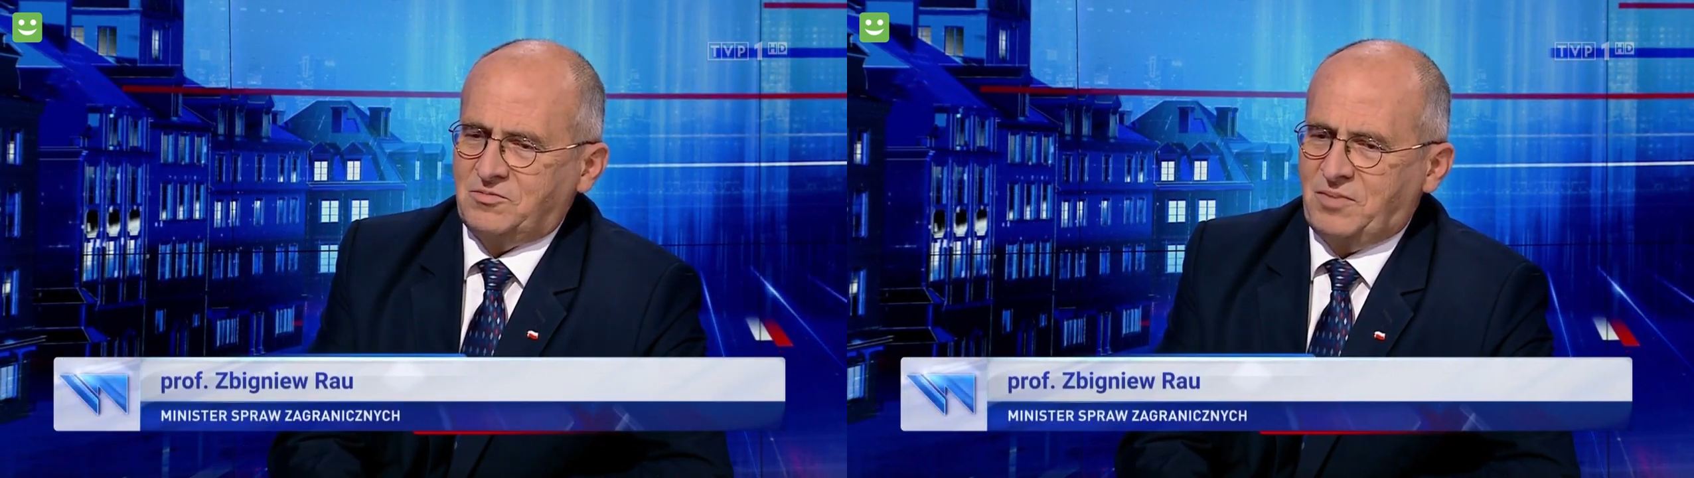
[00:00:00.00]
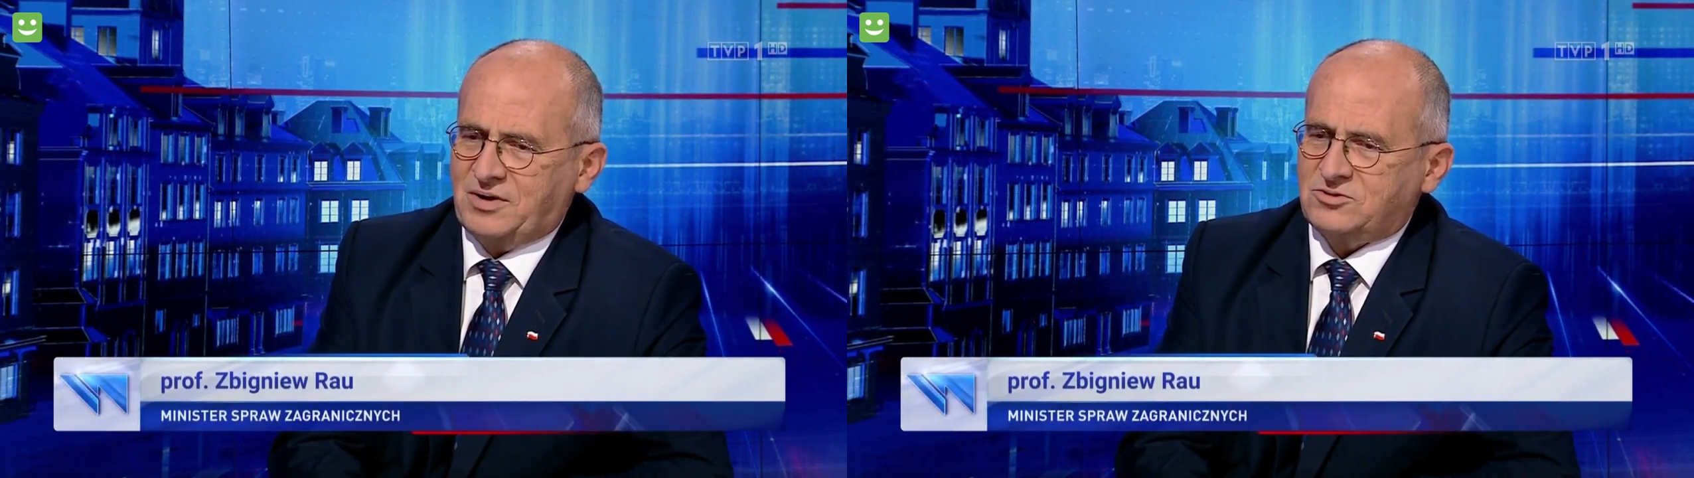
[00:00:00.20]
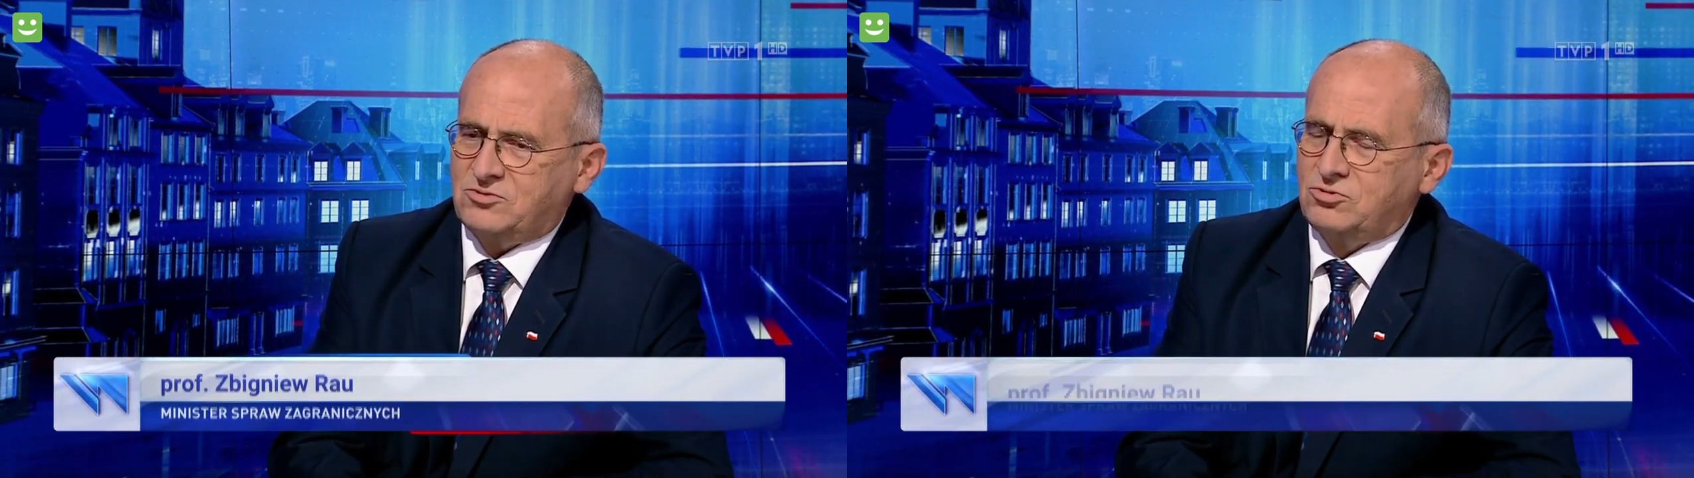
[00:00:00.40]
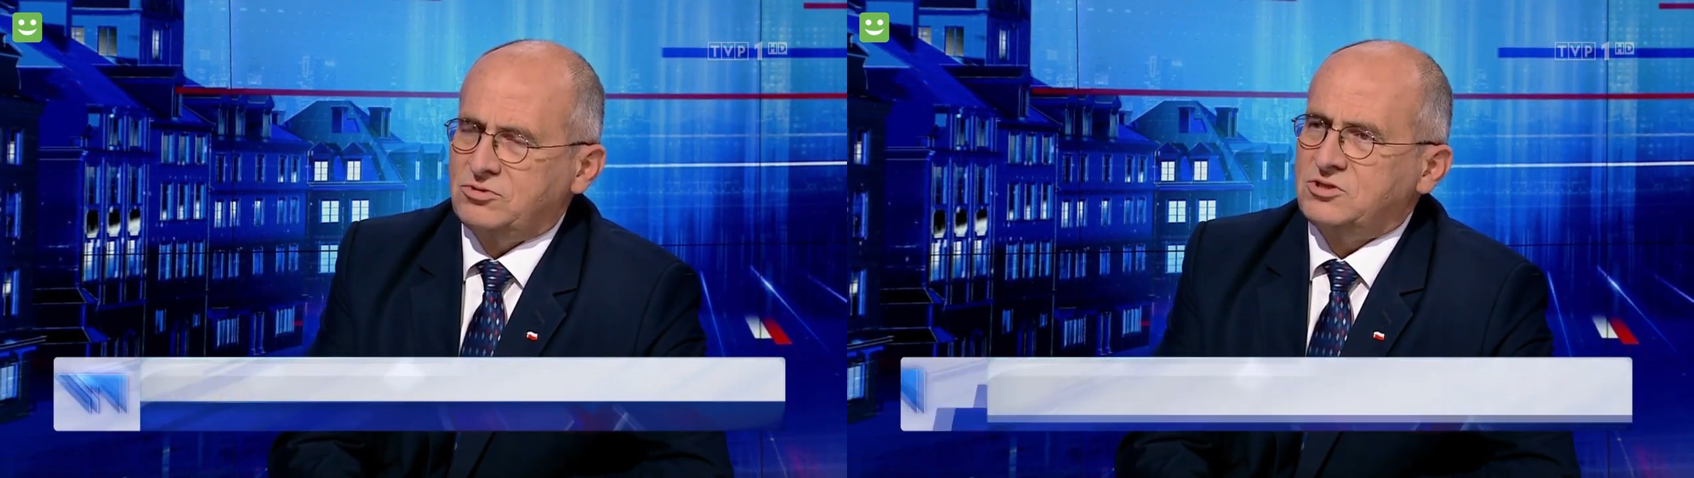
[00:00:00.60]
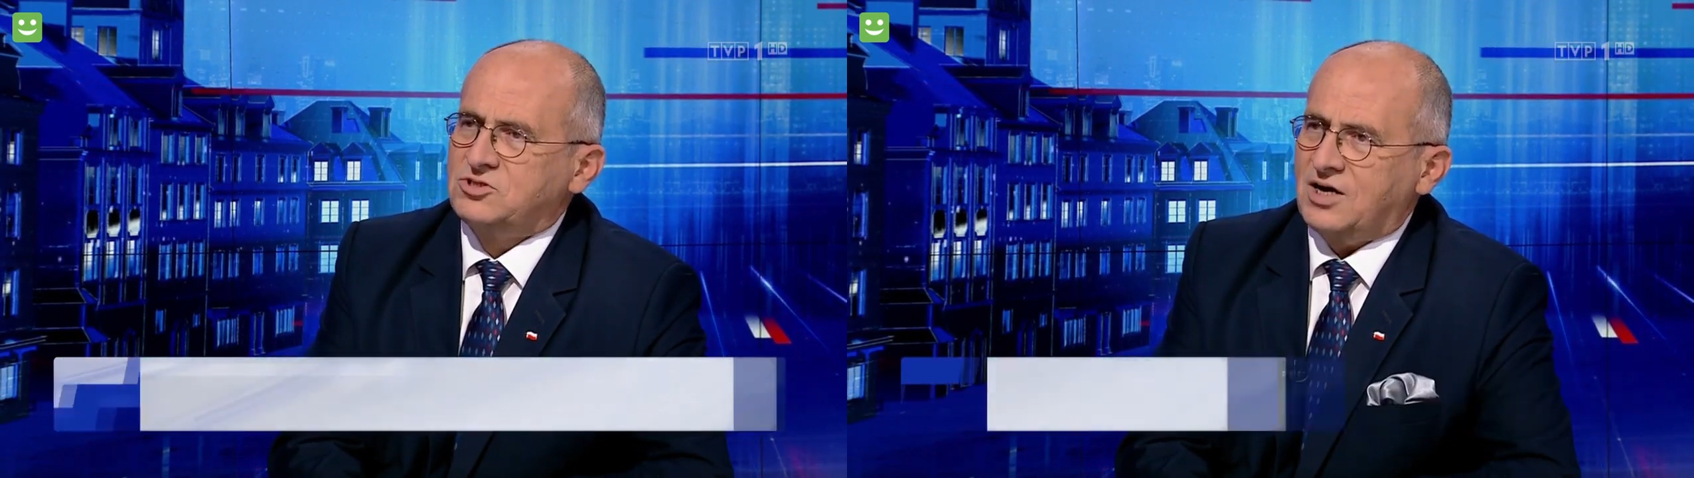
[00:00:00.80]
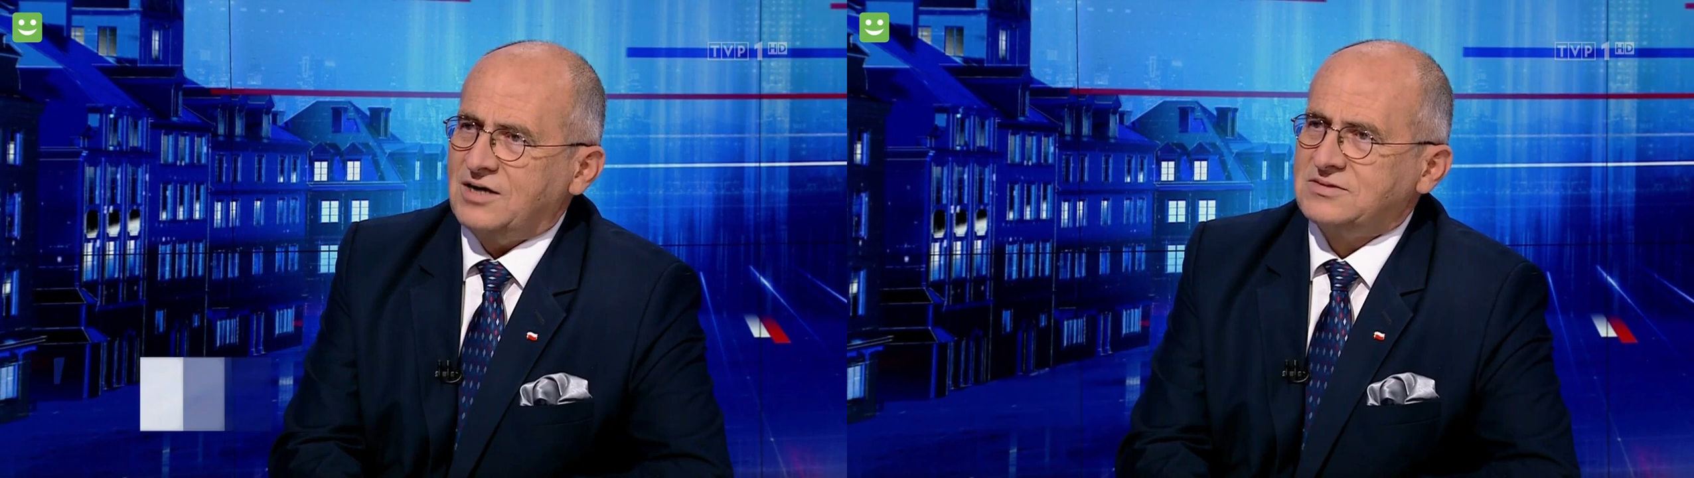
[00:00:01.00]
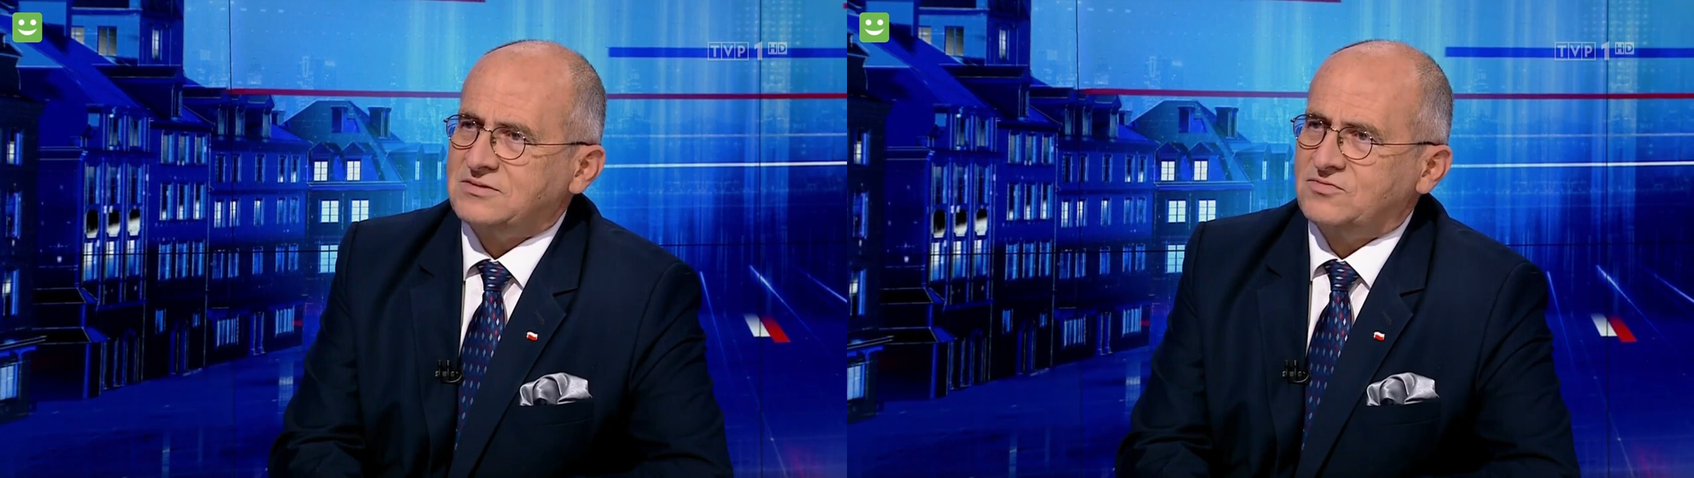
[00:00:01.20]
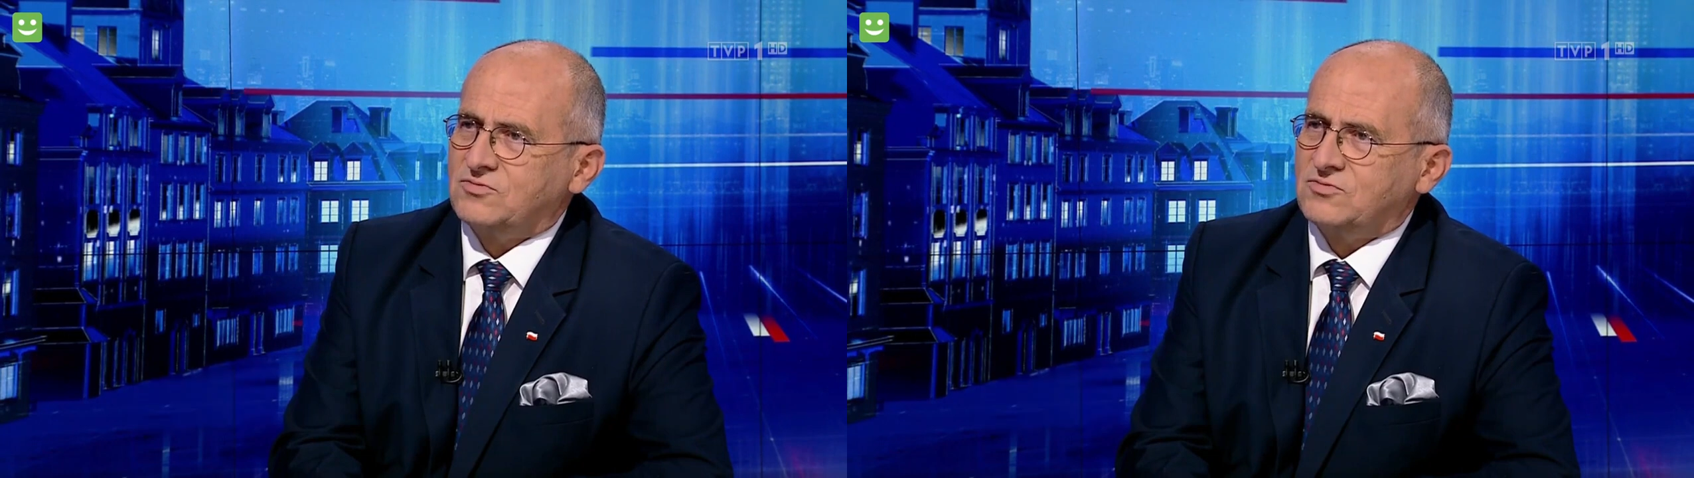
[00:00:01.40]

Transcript: bardzo długi czas,